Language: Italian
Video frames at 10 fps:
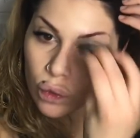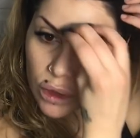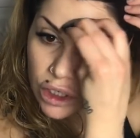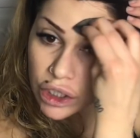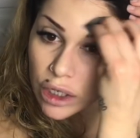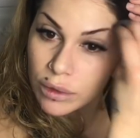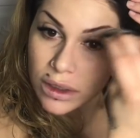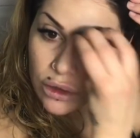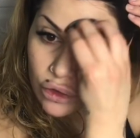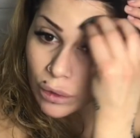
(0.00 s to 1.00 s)
un'unghia, cioè io mi
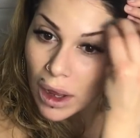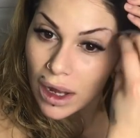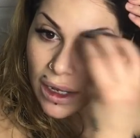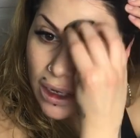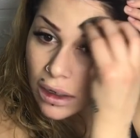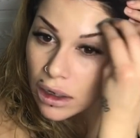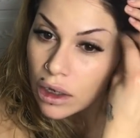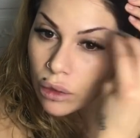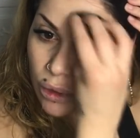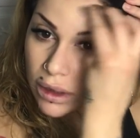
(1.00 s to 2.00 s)
sento male,
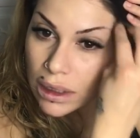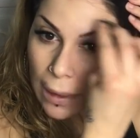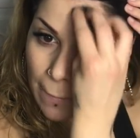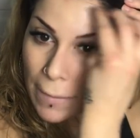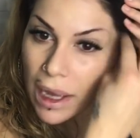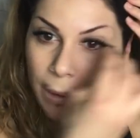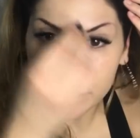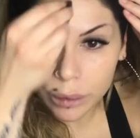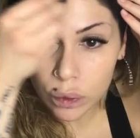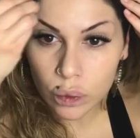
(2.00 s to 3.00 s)
quindi mai
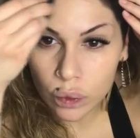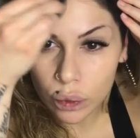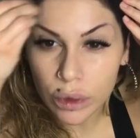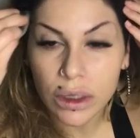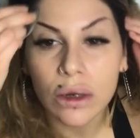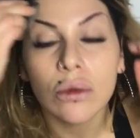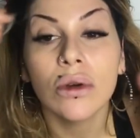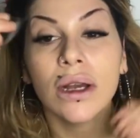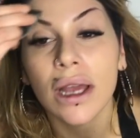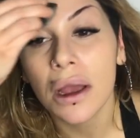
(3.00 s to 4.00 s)
più unghie
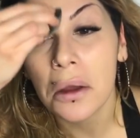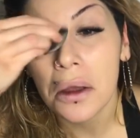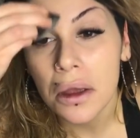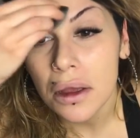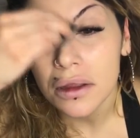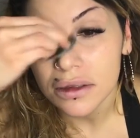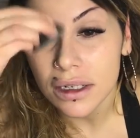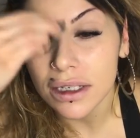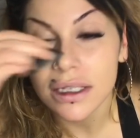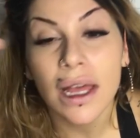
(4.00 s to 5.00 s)
lunghe
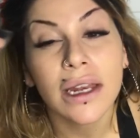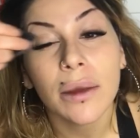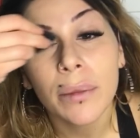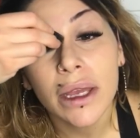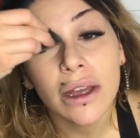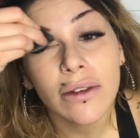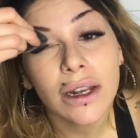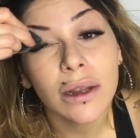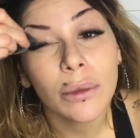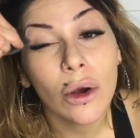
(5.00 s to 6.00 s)
nella serie, è meglio
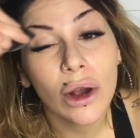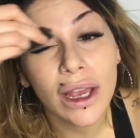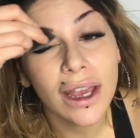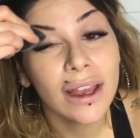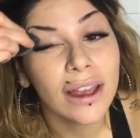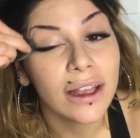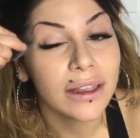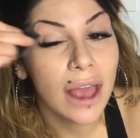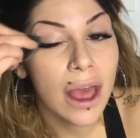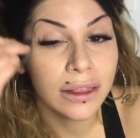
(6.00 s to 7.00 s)
averne poche che
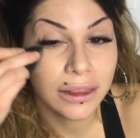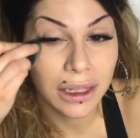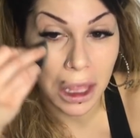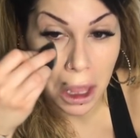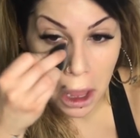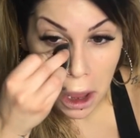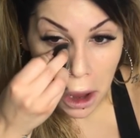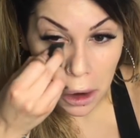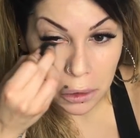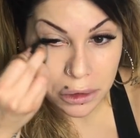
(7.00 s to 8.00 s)
niente,
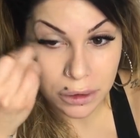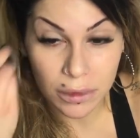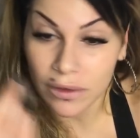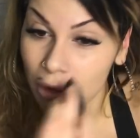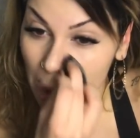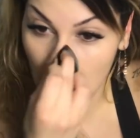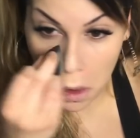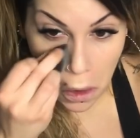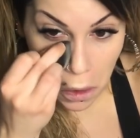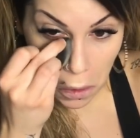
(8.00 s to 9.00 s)
quindi mi farò
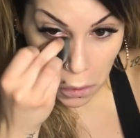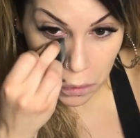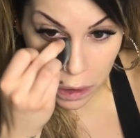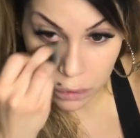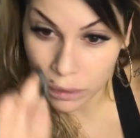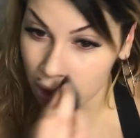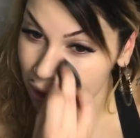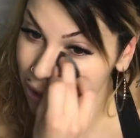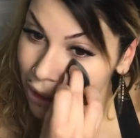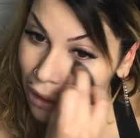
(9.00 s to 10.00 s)
una
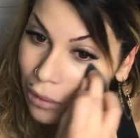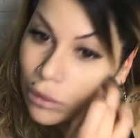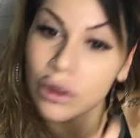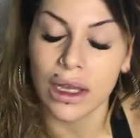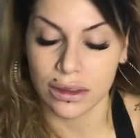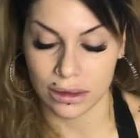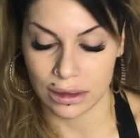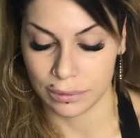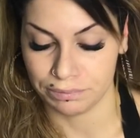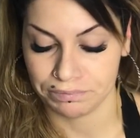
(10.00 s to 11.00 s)
lunghezza
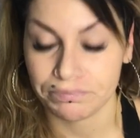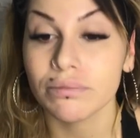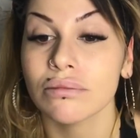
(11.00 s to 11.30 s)
modesta